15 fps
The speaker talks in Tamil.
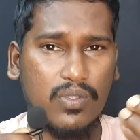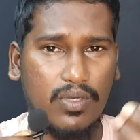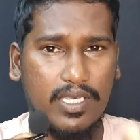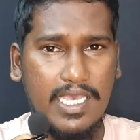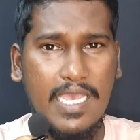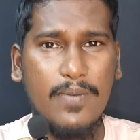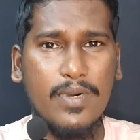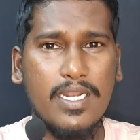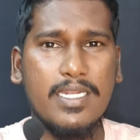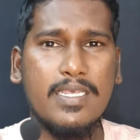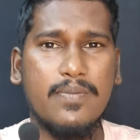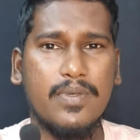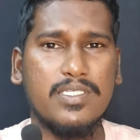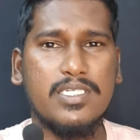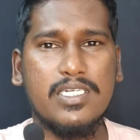ஸோ கேமில்
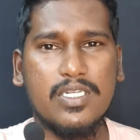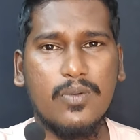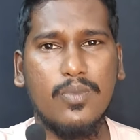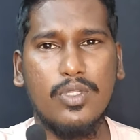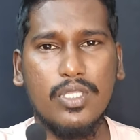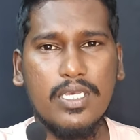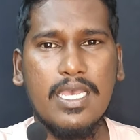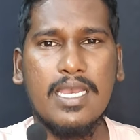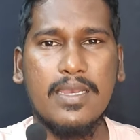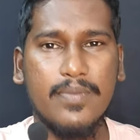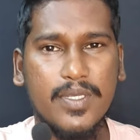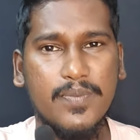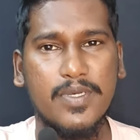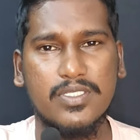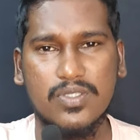நீங்கள் பேசிட்டு இருக்கும்போது
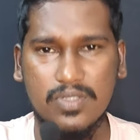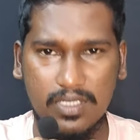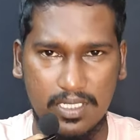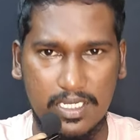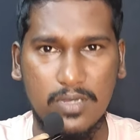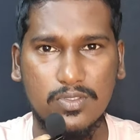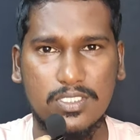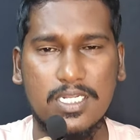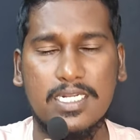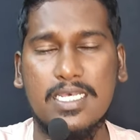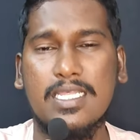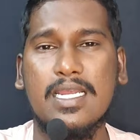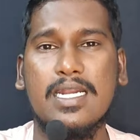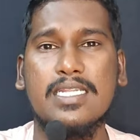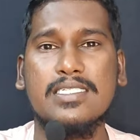அங்கே பிக் பாஸ் ஹவுஸில்
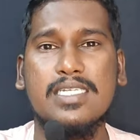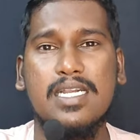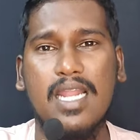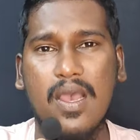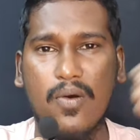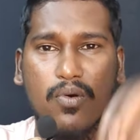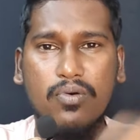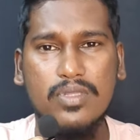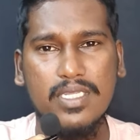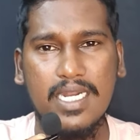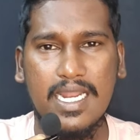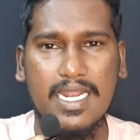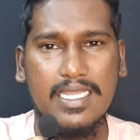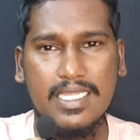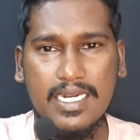இருக்க அந்த கண்டஸ்டன்ட் அவங்க
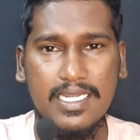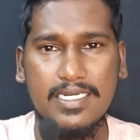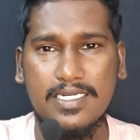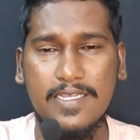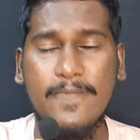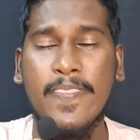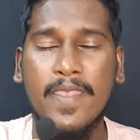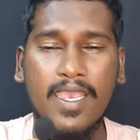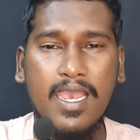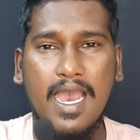வந்து இடையில தலையிட்டு